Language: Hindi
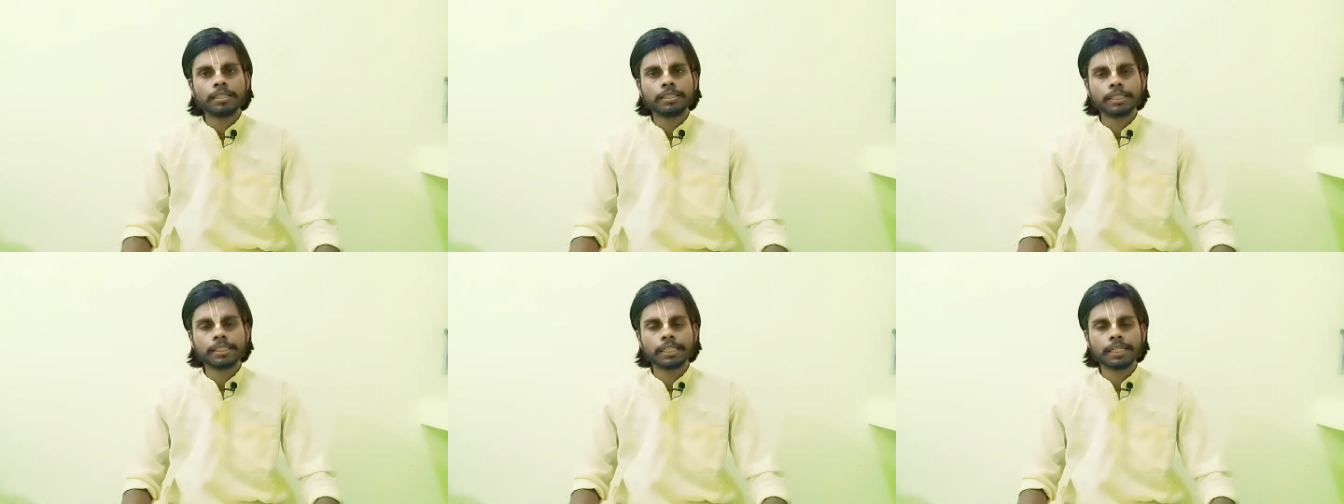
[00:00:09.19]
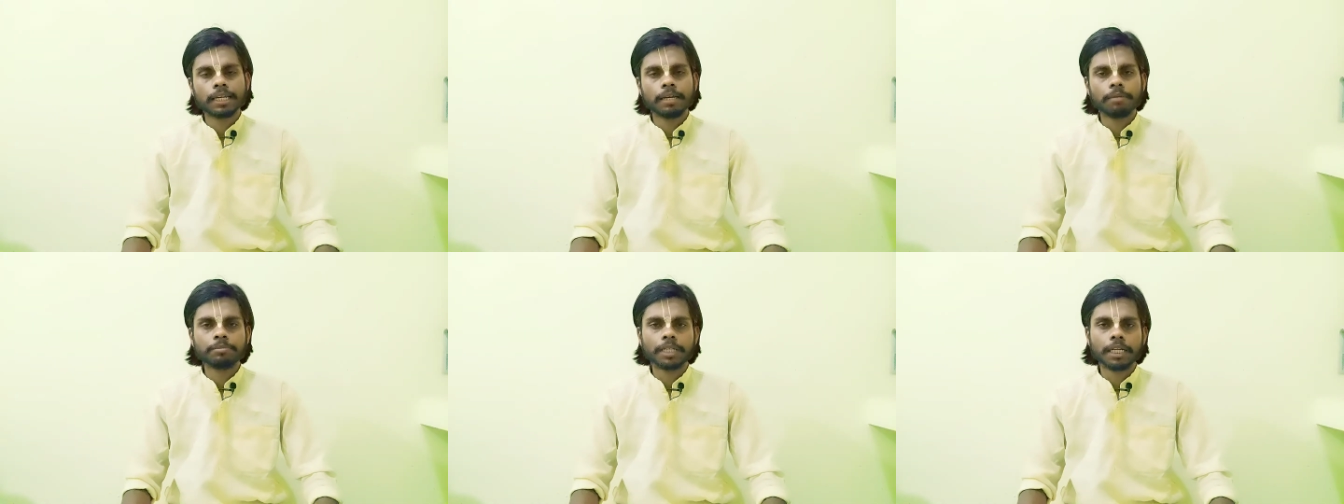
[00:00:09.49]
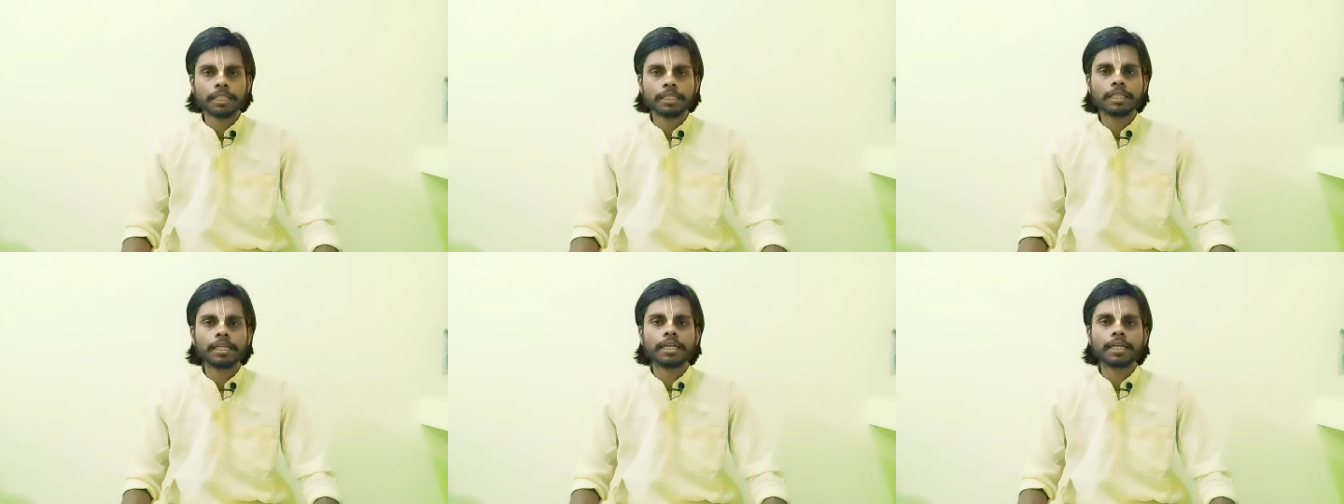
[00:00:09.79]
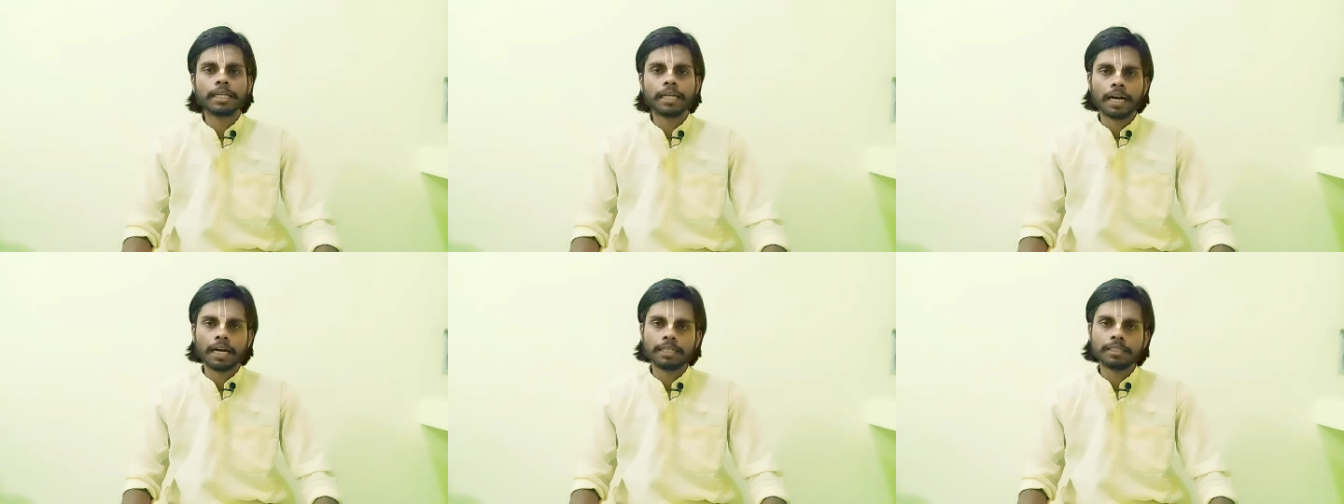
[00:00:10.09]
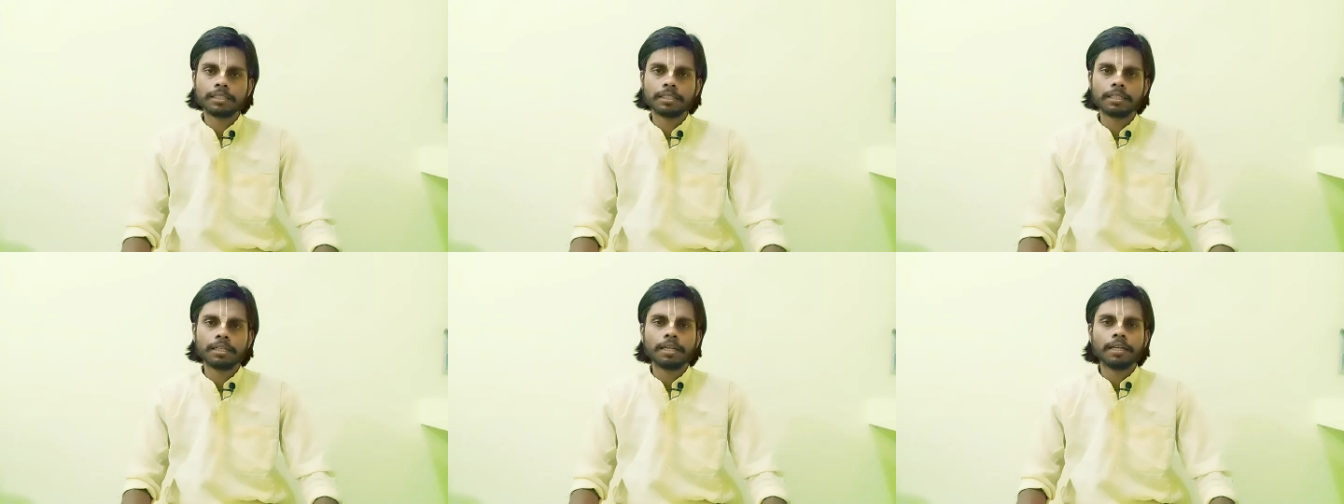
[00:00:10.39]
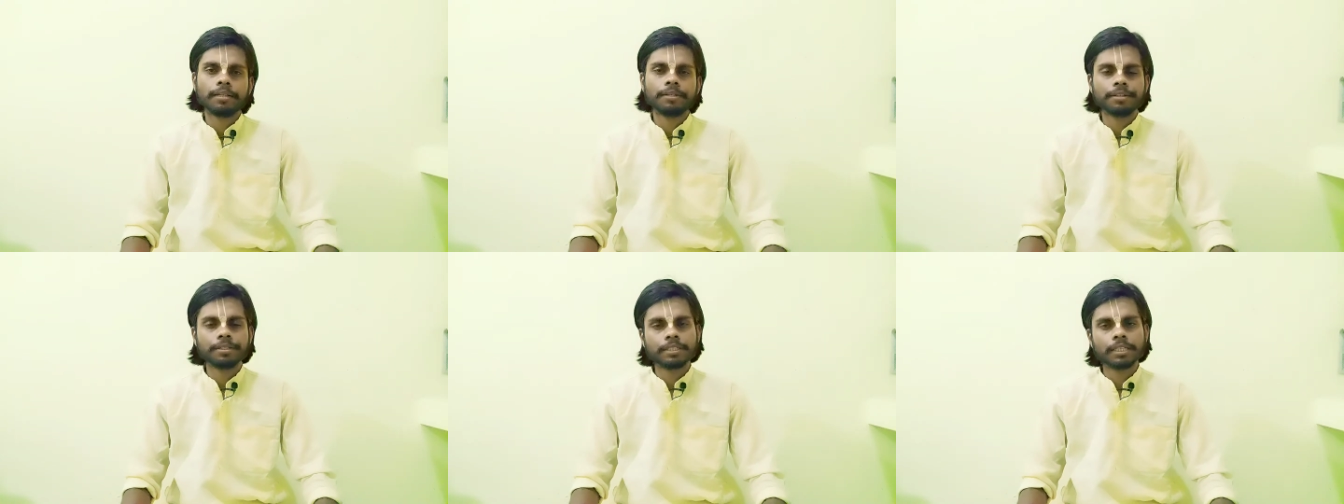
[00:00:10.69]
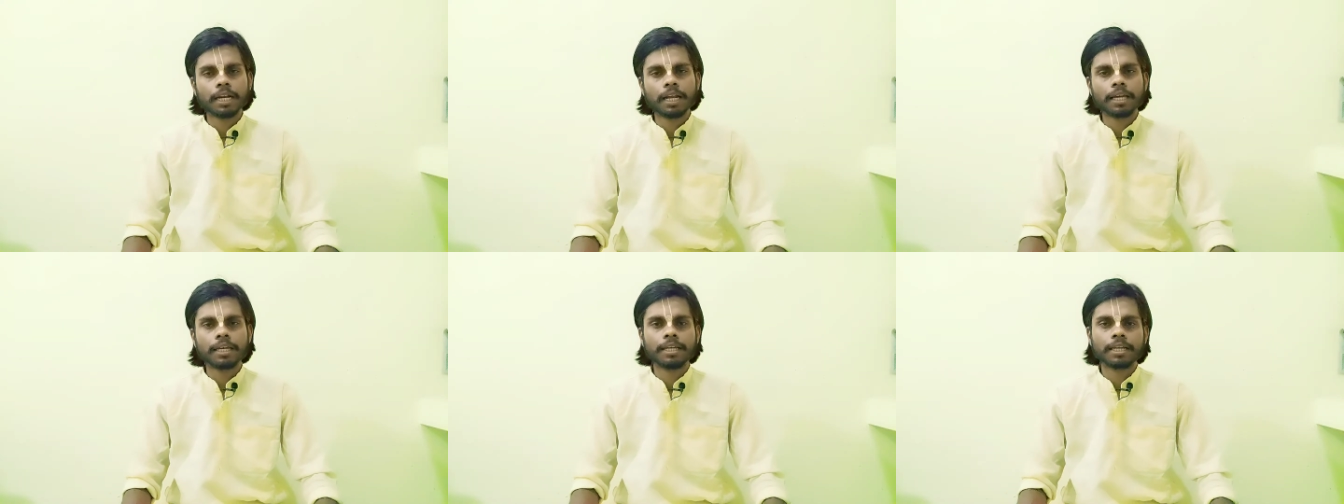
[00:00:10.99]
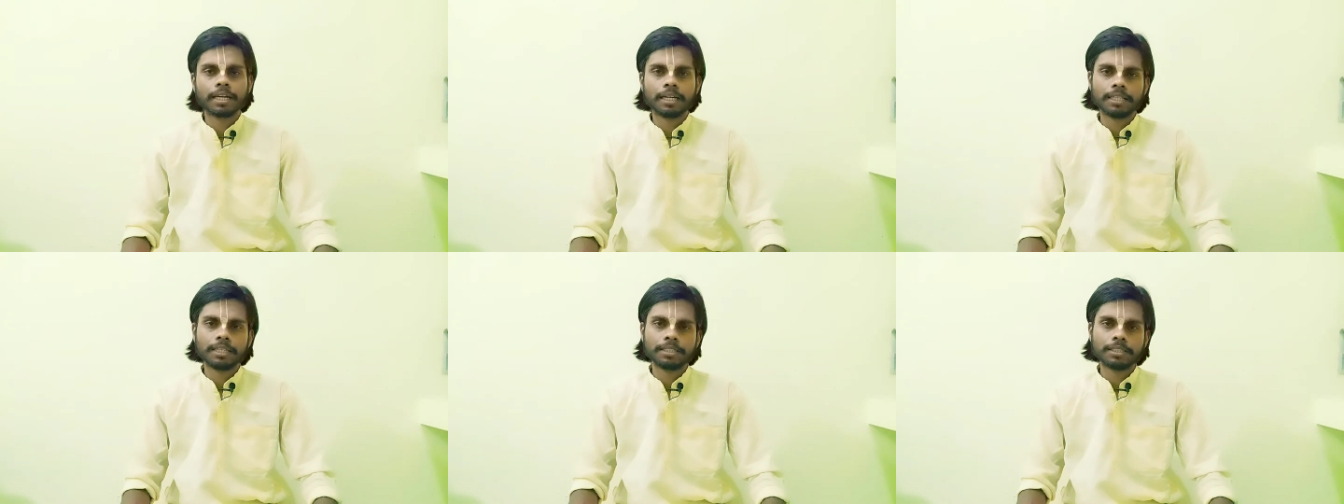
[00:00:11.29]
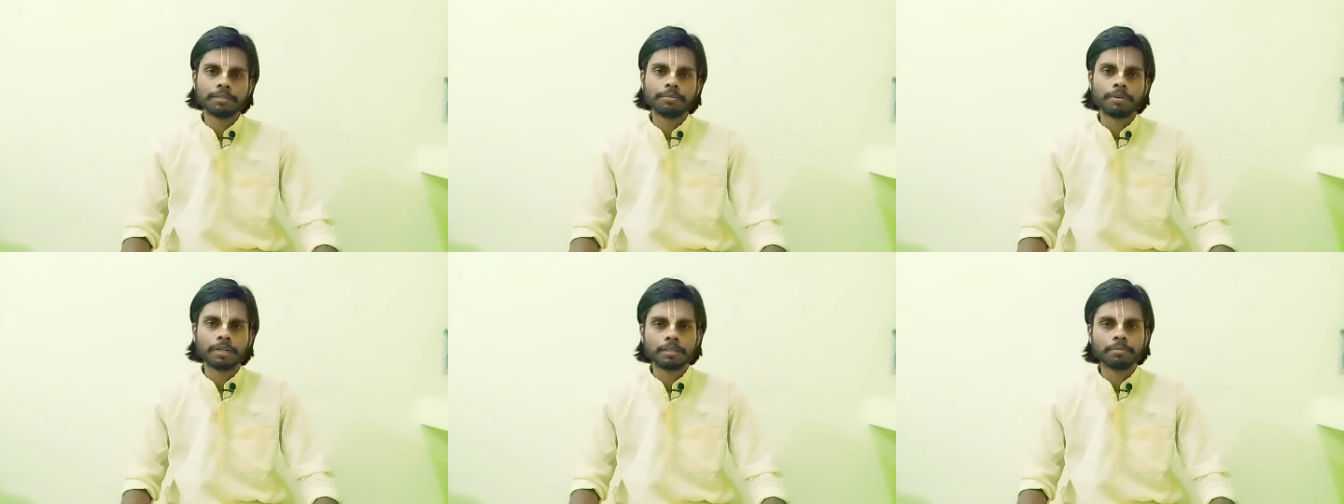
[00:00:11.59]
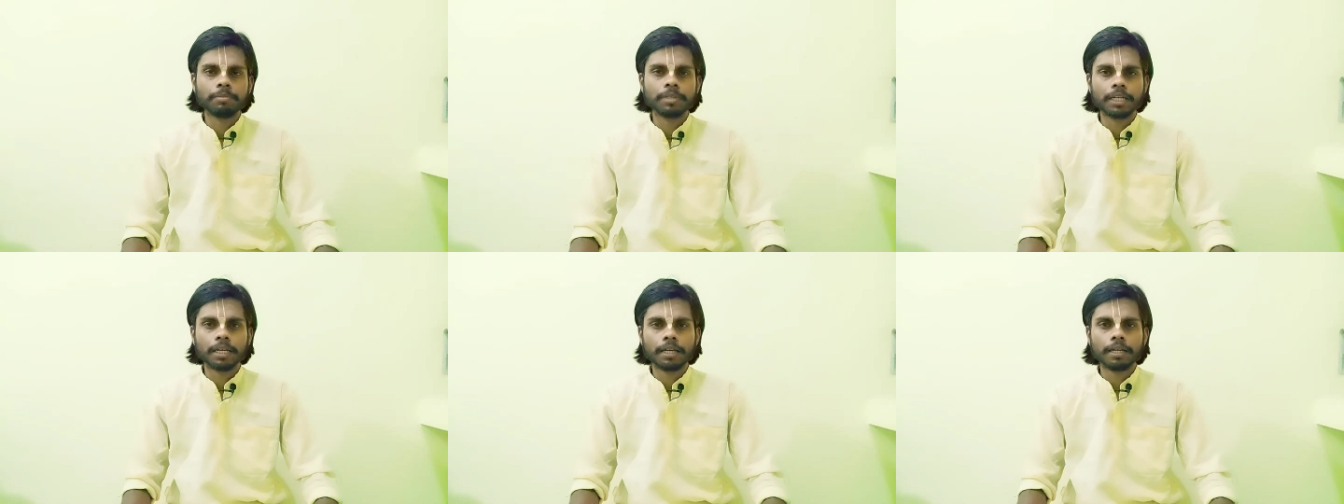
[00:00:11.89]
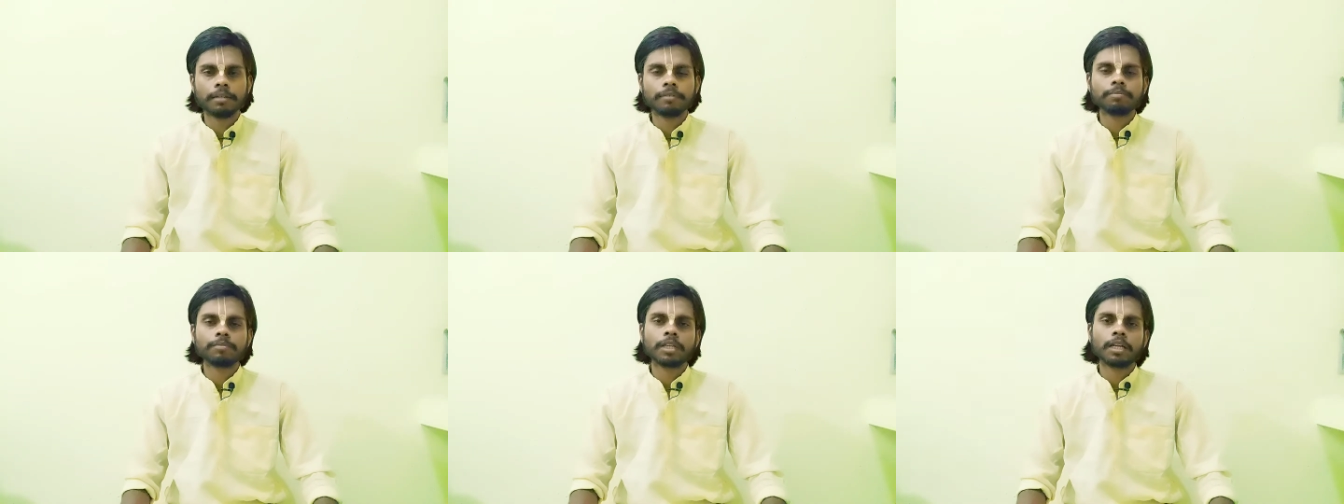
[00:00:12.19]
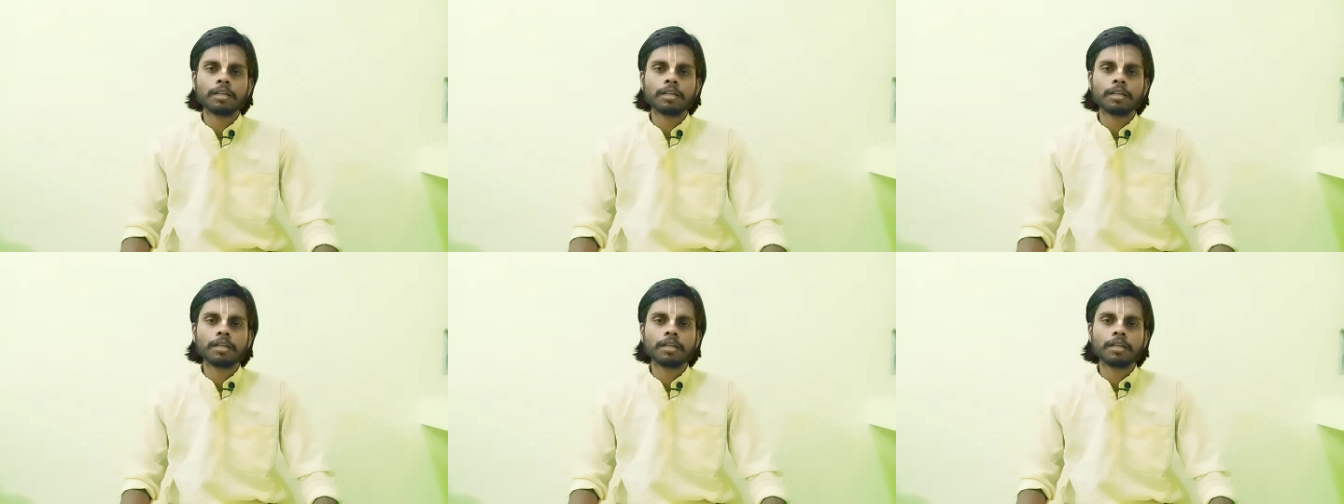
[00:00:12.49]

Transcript: जैसा कि हम जानते हैं कि आज निर्जला एकादशी व्रत भी है